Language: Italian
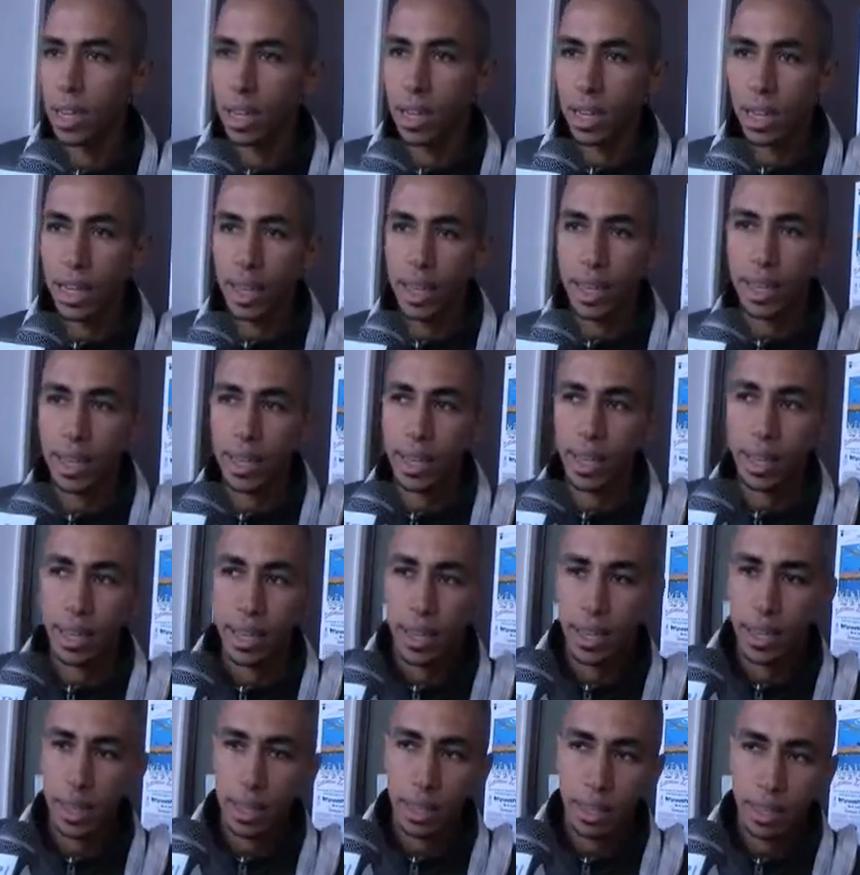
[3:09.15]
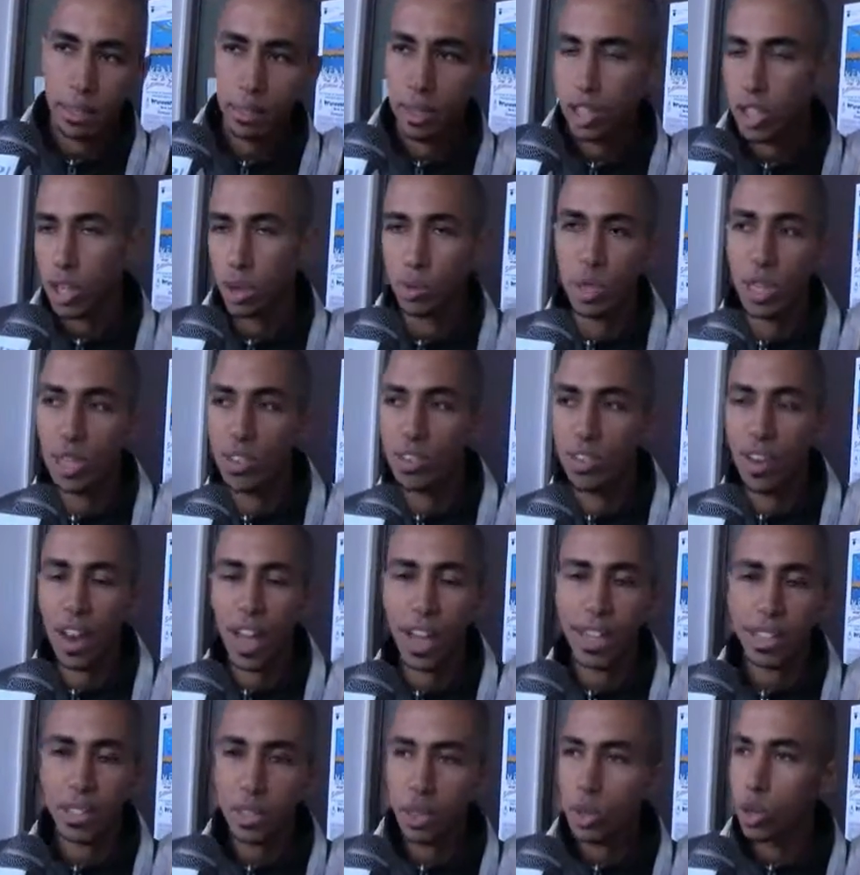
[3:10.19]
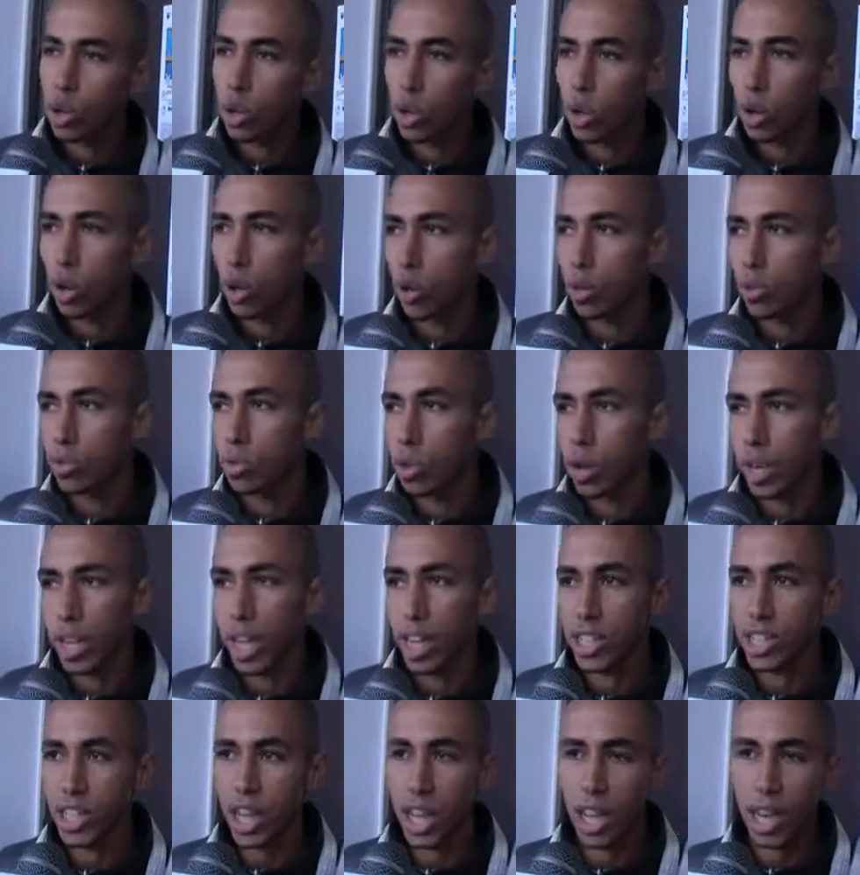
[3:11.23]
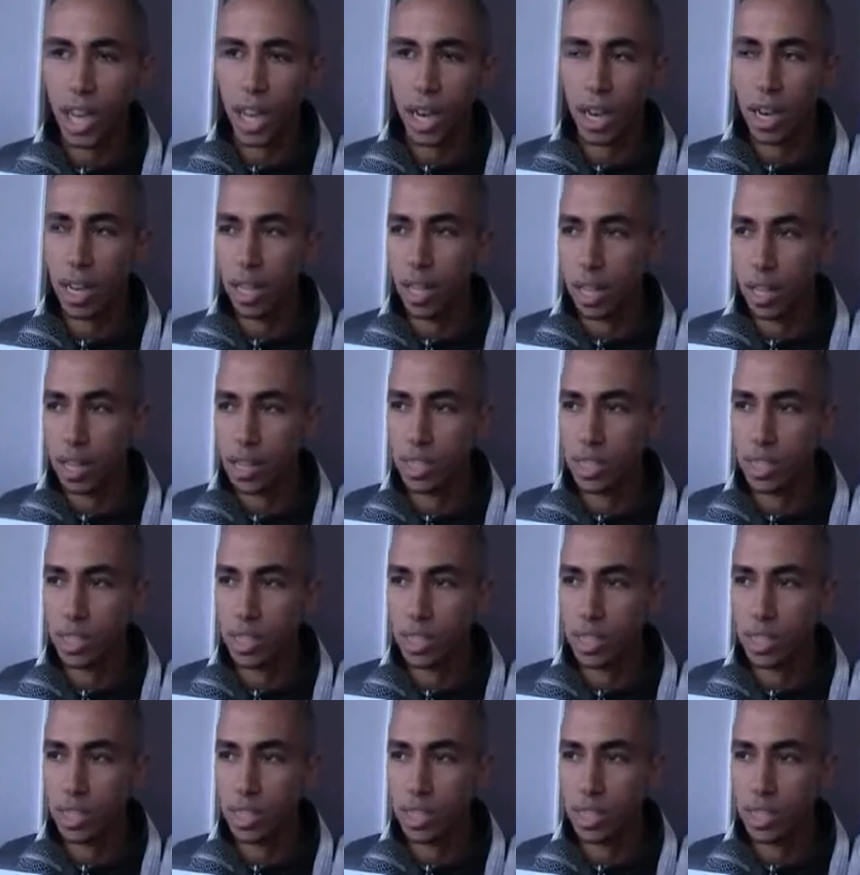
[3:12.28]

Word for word: e, eh, e diciamo di riflesso fuoriesce anche il,